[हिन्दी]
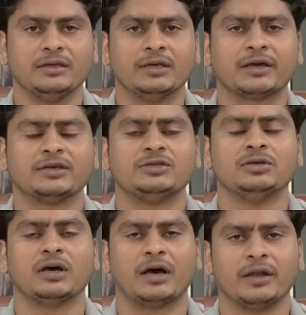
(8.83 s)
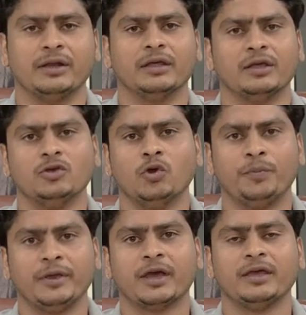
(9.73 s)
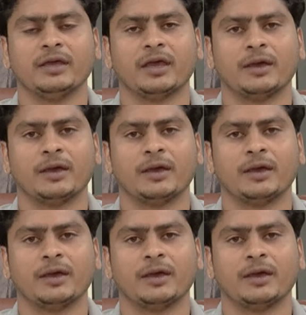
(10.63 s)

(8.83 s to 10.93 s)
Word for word: या किसी अन्य यूपीआई